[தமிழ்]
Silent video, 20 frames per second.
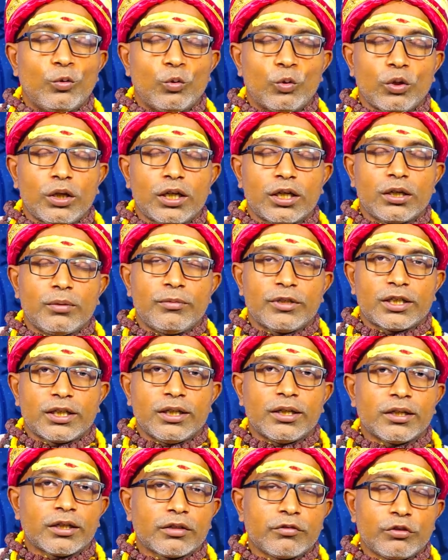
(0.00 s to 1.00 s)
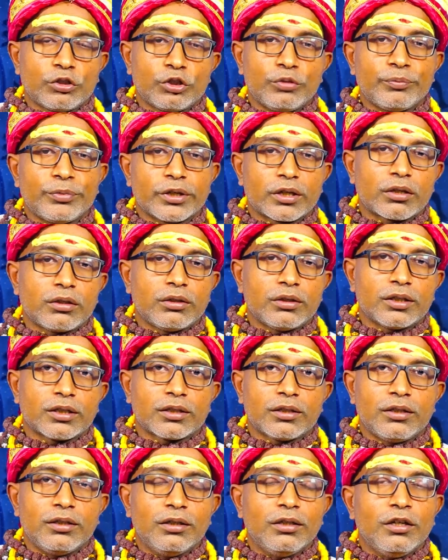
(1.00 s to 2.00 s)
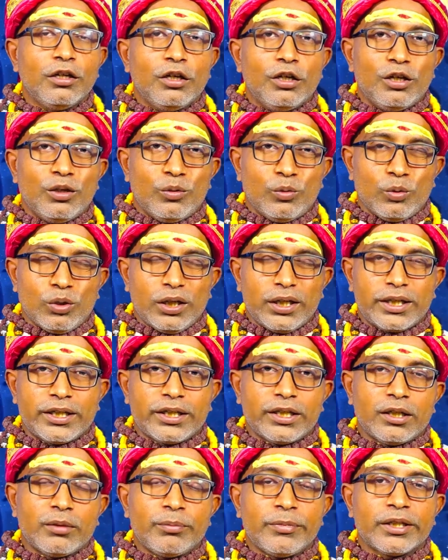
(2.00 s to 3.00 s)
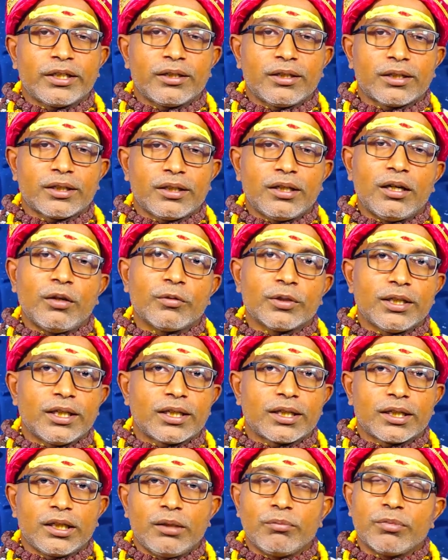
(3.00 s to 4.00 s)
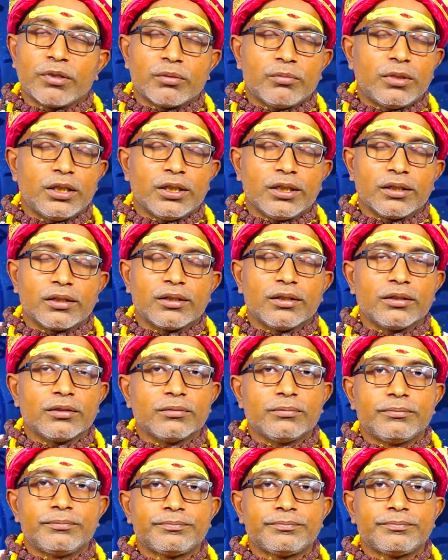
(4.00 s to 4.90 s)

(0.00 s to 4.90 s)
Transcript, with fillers: உலக மக்கள் அனைவருக்கும் பெறணுங்கிறது தான் உலக நன்மைக்காக தான் அவதாரங்களே பெருமாள் எடுத்தார்